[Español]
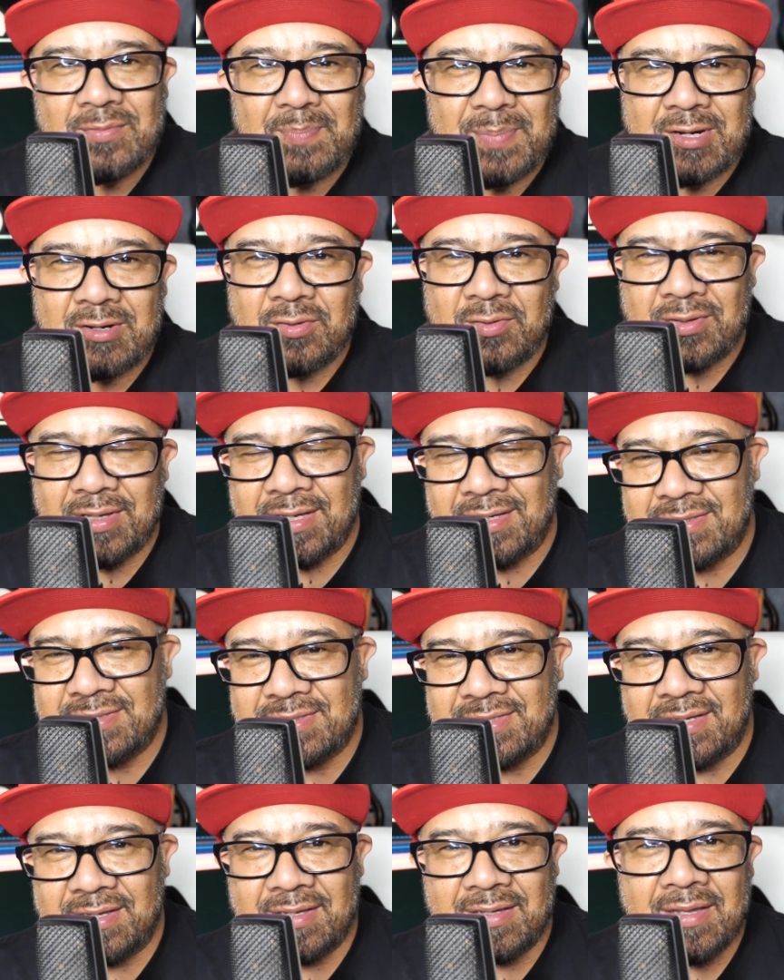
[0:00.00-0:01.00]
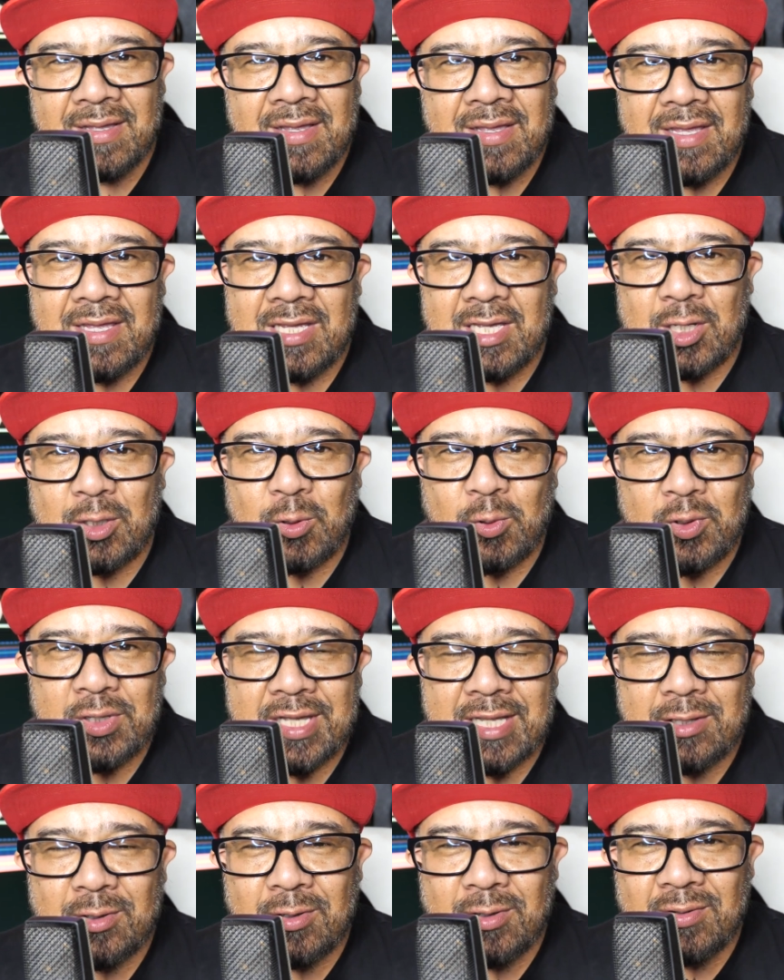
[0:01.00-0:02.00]
Pero este,
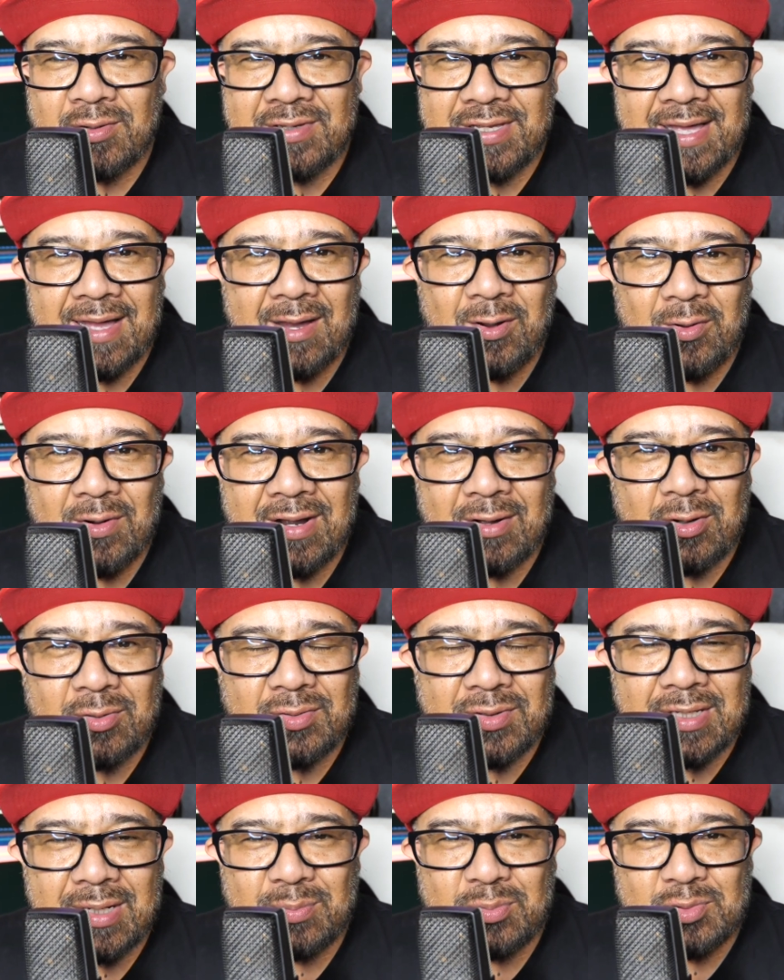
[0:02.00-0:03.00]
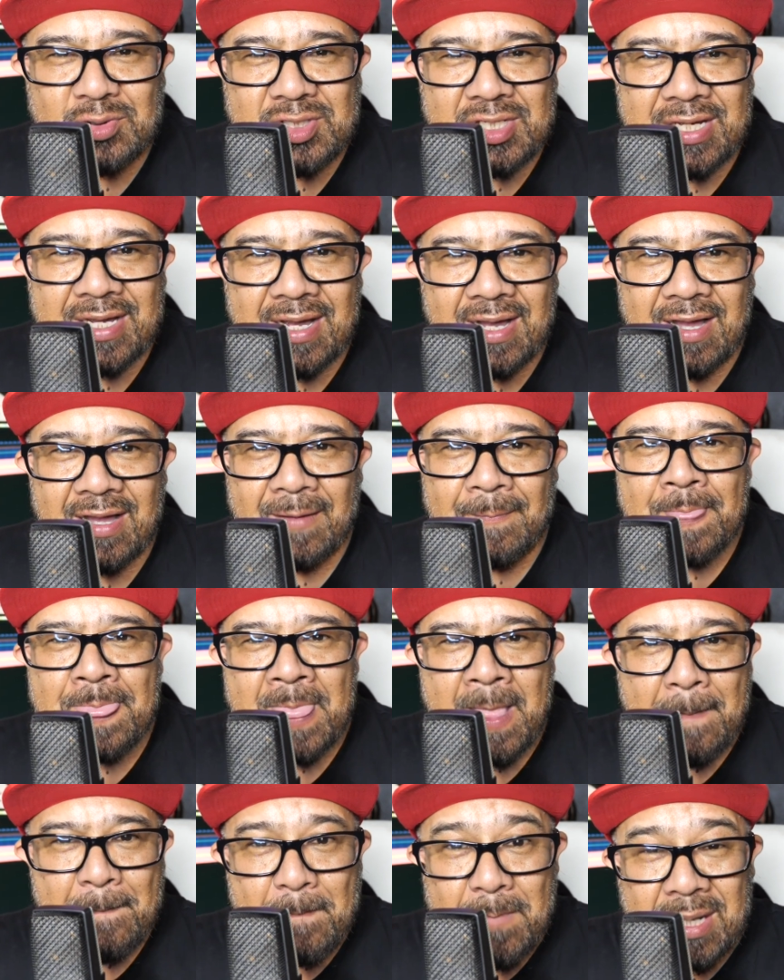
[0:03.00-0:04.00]
incluyéndolo ya ahora con una música
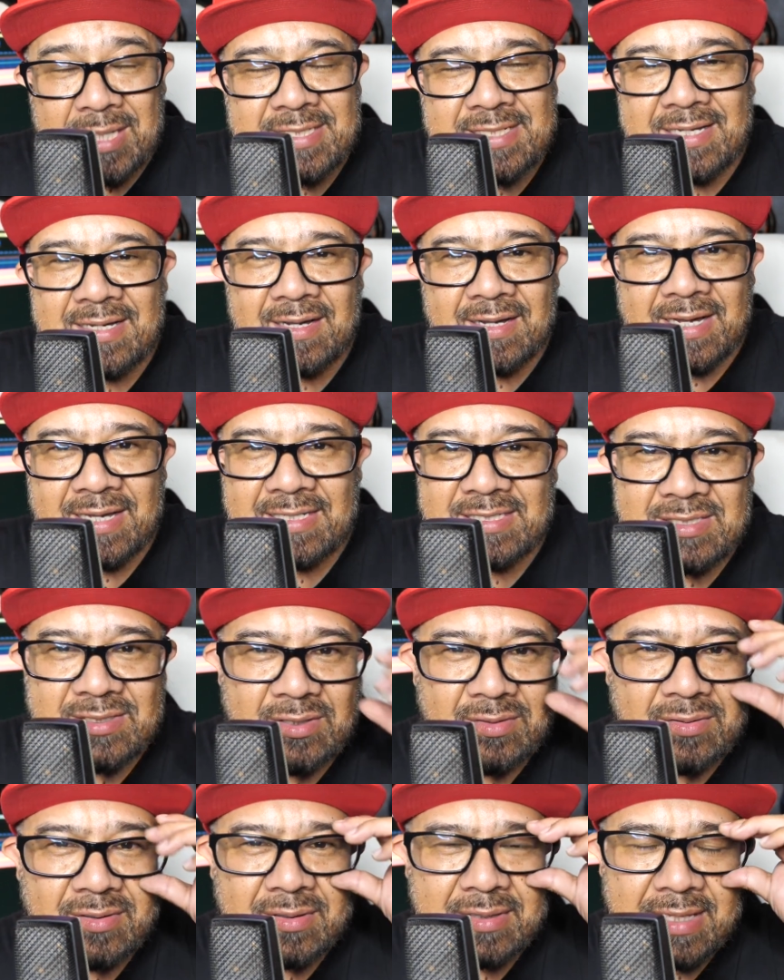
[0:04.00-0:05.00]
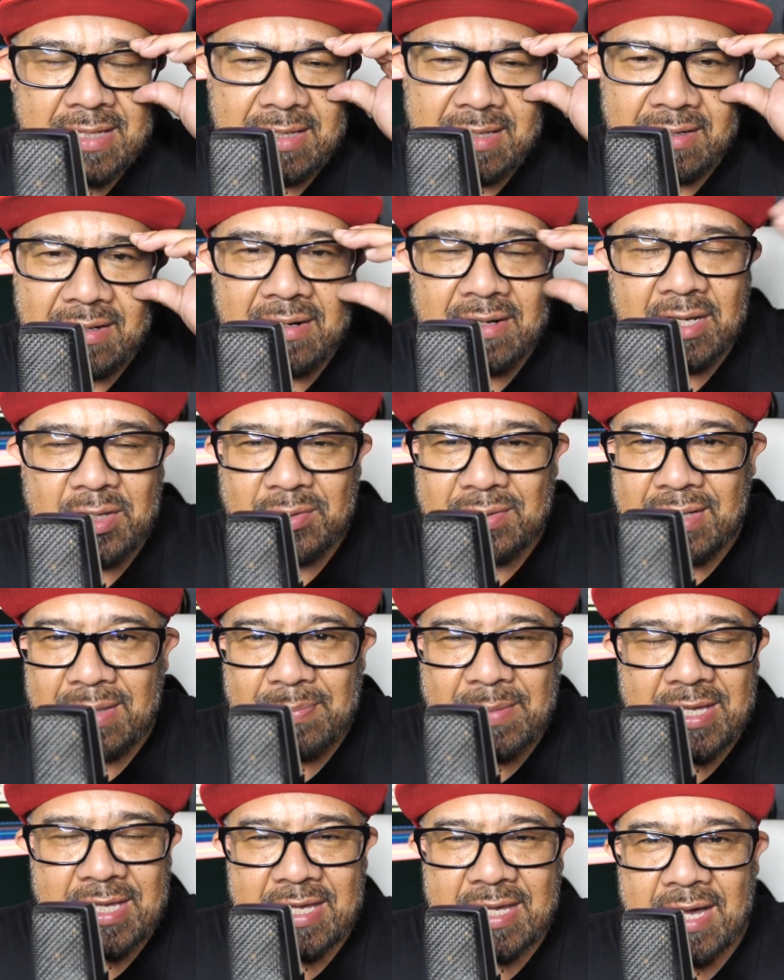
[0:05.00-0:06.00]
básica que es de regional
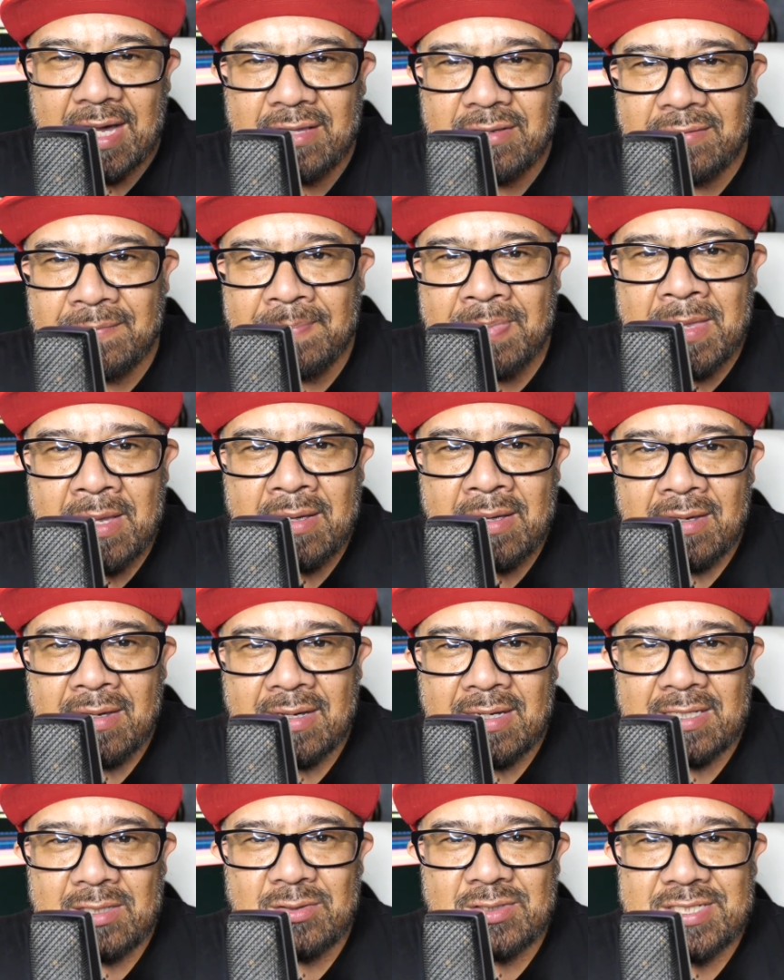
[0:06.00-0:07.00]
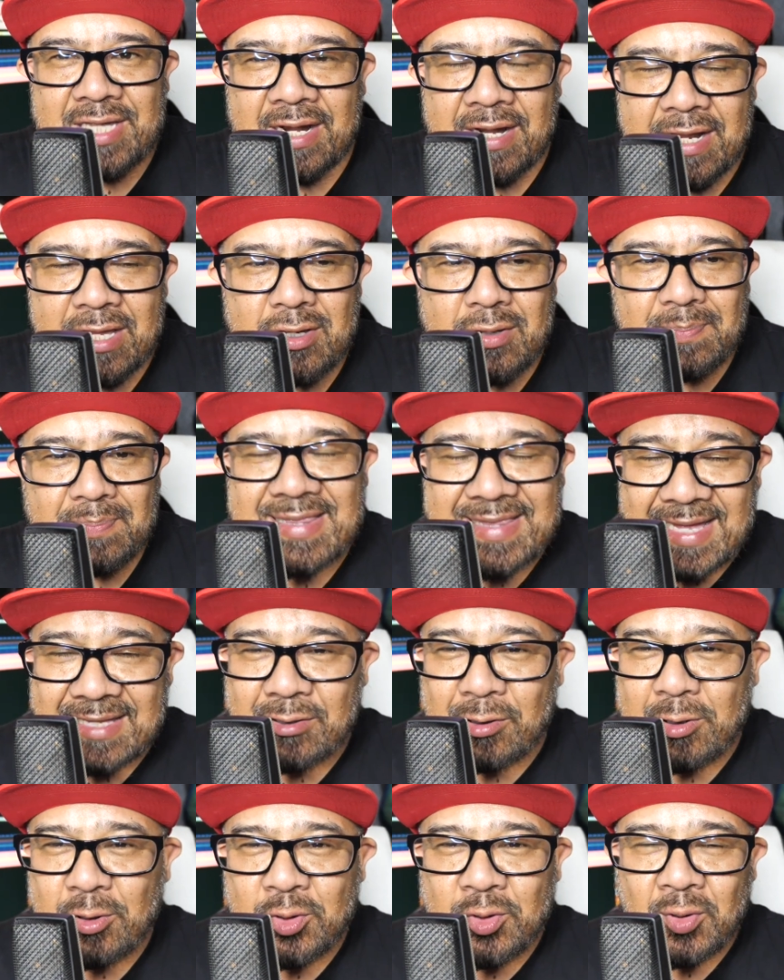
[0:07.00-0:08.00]
mexicano que es lo sierreño,
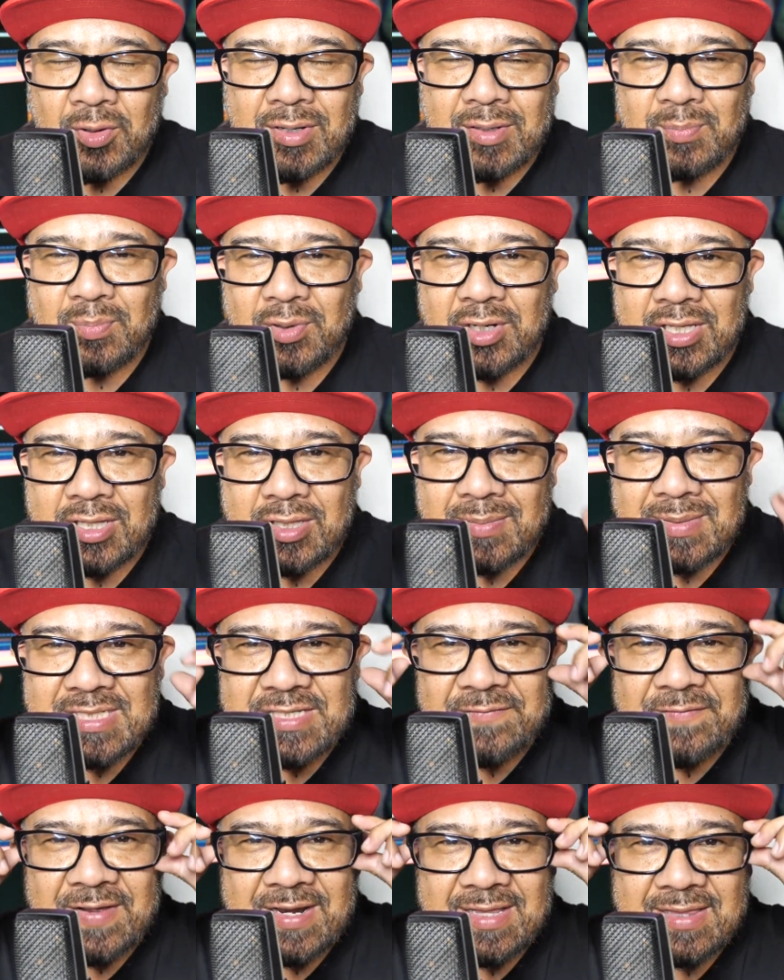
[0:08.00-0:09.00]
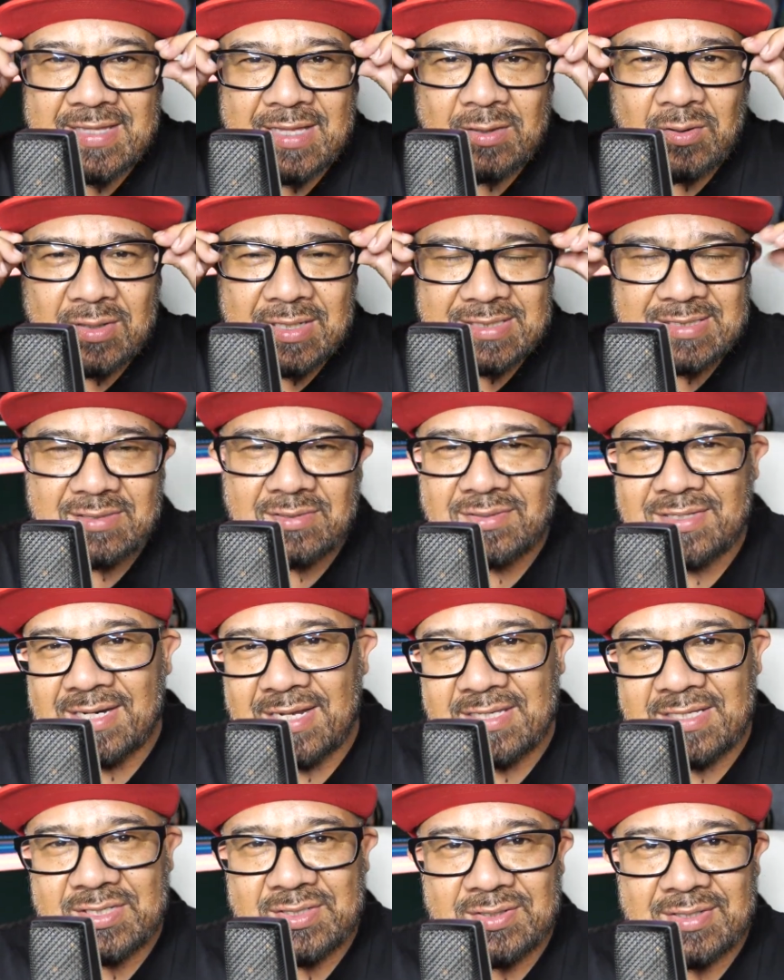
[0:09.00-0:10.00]
dándole un toque un poquito más diferente a lo que es lo
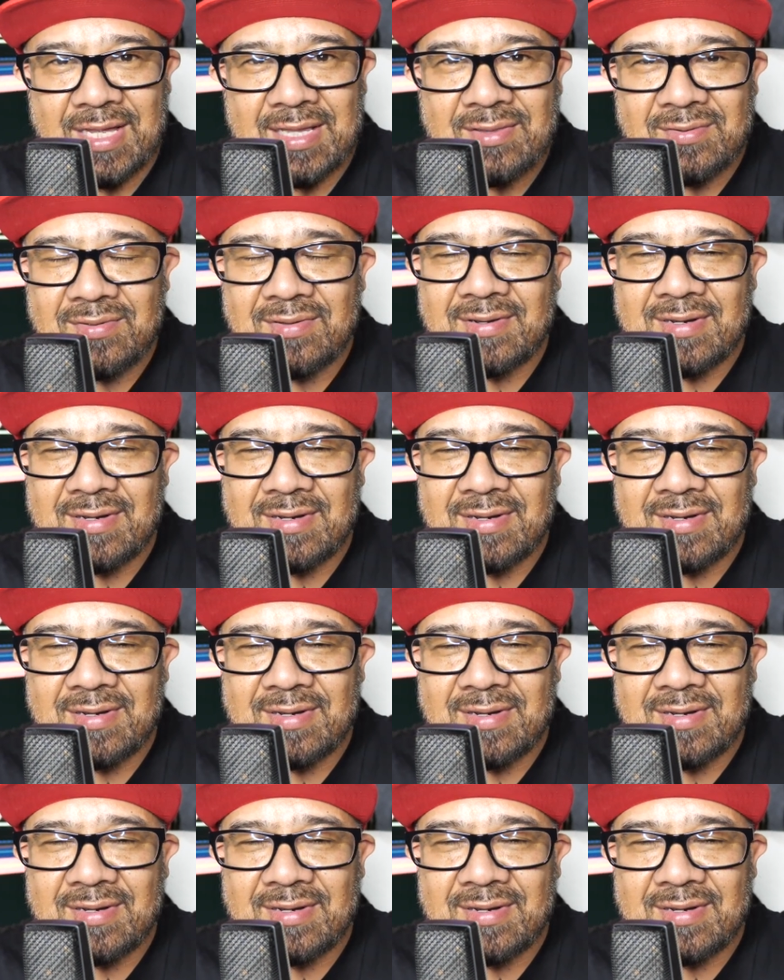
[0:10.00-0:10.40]
tradicional, ¿no?